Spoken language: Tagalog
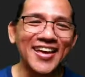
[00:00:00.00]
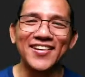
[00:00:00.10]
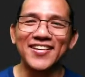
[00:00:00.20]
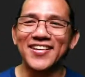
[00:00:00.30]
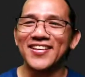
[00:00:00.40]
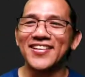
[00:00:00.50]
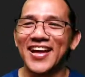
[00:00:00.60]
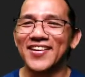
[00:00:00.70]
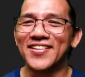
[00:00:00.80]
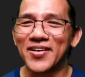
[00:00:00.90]
Yun, yan yung
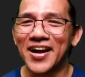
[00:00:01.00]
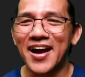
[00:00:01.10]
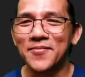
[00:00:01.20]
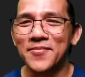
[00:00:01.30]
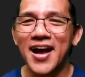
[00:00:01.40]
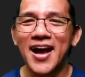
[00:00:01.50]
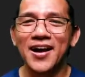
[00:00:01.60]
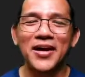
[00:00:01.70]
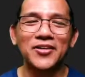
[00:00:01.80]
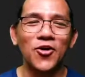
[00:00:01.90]
ganun. Mga, mga
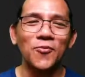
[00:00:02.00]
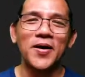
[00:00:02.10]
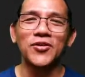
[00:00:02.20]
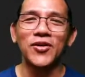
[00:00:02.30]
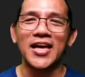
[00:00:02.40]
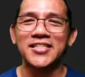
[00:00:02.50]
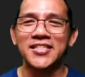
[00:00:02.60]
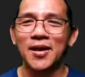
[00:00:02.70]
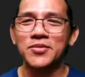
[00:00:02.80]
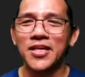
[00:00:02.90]
magtropa to class,
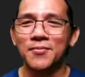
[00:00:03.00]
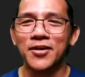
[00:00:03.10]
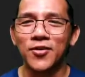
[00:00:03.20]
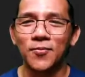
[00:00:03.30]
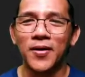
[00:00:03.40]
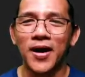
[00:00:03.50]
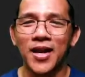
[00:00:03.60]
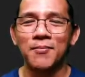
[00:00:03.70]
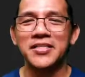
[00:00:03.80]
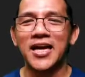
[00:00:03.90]
siyam sila magtropa.
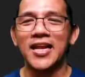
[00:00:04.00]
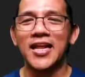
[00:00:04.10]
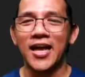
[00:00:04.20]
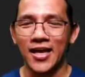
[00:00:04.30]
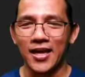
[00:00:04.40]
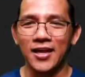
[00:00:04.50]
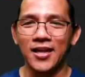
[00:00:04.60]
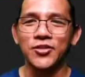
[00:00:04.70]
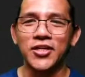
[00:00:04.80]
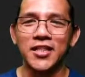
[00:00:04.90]
Lima sa kanila,
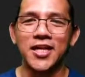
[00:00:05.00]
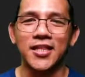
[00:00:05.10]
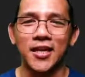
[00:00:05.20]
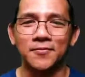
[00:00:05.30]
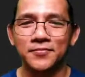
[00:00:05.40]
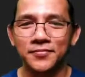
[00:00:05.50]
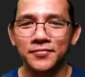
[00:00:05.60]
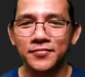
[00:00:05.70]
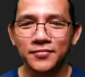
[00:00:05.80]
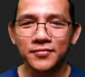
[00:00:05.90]
i-illustrate natin.
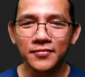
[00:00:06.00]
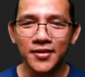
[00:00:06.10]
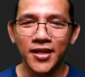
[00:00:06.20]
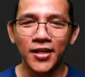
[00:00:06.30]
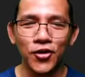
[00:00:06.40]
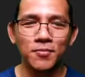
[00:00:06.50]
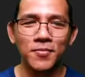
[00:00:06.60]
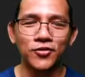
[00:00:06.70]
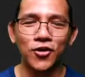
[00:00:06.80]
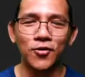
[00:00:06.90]
Ito yung
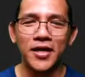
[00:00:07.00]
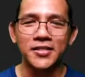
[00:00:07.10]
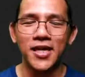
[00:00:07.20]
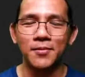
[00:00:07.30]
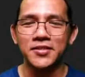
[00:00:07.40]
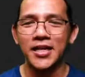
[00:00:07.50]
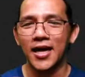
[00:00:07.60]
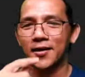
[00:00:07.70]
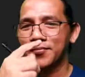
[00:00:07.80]
magtropa, siyam sila.